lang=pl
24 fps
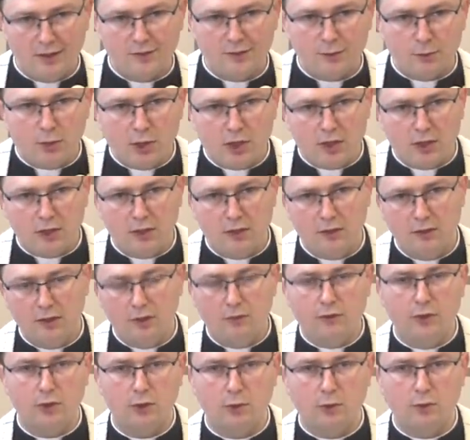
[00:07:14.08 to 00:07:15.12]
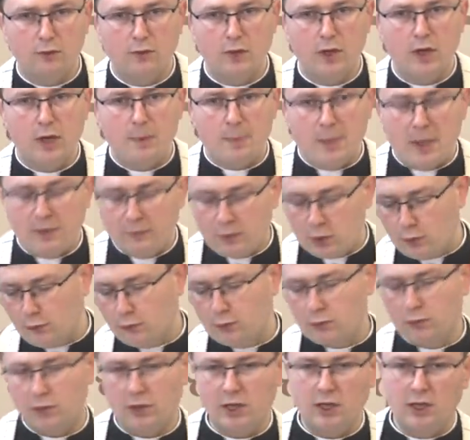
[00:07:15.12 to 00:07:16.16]
złych nawyków. Nawyków,
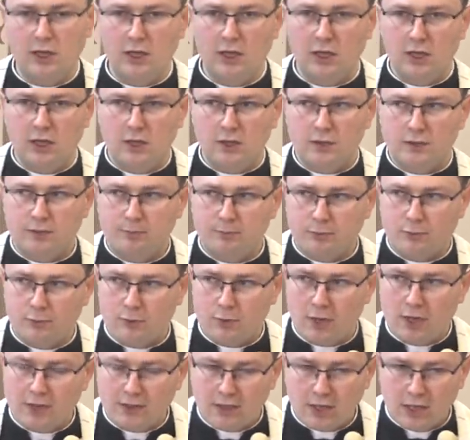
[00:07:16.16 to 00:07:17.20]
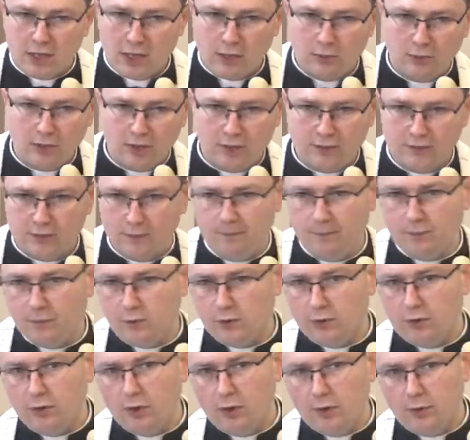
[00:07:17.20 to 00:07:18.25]
które skłaniają nas
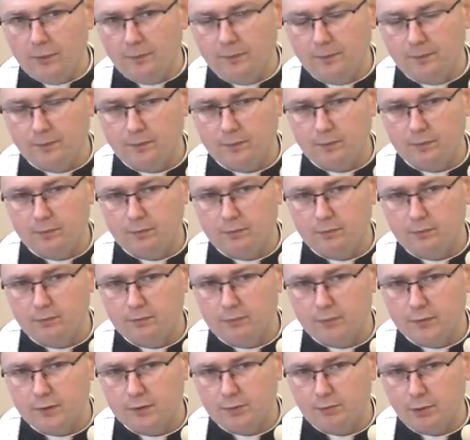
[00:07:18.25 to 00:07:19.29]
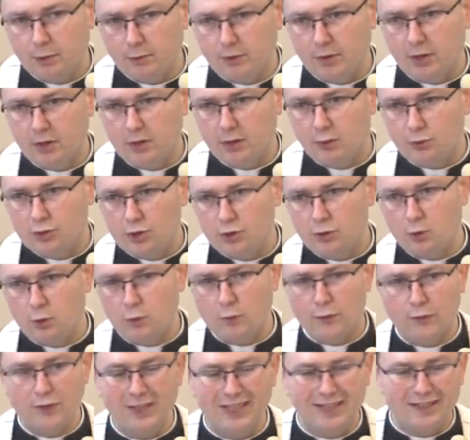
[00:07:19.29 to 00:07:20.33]
do spełniania
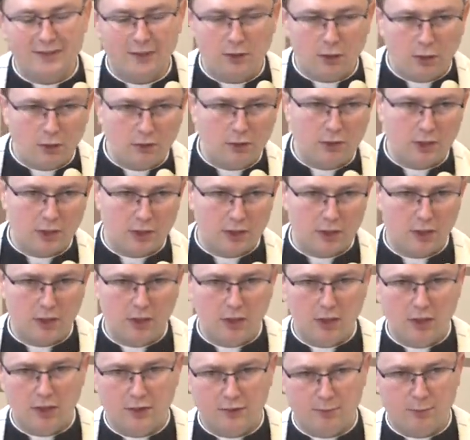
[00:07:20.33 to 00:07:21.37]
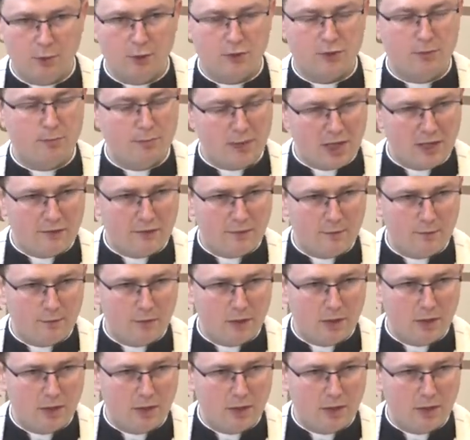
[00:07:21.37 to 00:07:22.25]
uczynków niezgodnych z Bożym prawem,